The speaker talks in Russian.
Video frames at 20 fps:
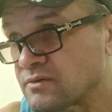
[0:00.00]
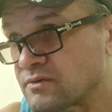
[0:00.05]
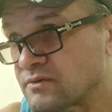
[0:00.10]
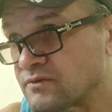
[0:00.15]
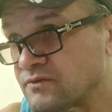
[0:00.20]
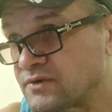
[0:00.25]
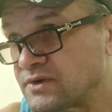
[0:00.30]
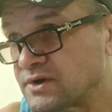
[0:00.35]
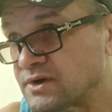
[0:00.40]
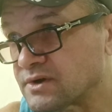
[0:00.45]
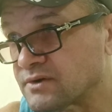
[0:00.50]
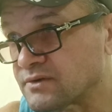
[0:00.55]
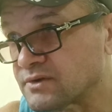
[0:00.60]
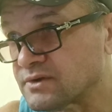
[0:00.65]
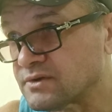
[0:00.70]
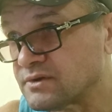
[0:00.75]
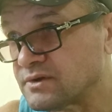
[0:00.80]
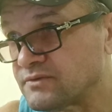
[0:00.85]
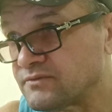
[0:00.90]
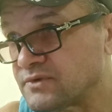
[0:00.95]
Выигрывает
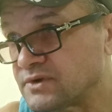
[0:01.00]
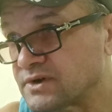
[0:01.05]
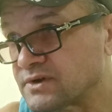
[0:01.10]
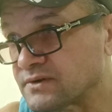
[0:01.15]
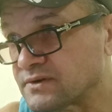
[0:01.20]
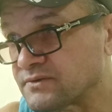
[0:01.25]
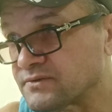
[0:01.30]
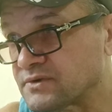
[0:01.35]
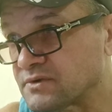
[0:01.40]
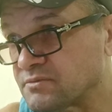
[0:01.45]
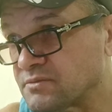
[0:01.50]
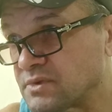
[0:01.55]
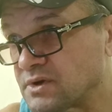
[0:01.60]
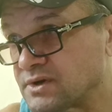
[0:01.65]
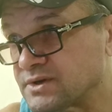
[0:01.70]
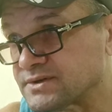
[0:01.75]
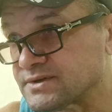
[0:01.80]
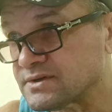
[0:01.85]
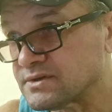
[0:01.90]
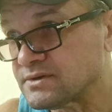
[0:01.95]
и выиграет
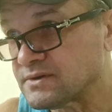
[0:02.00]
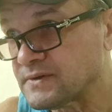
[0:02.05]
автомобилист.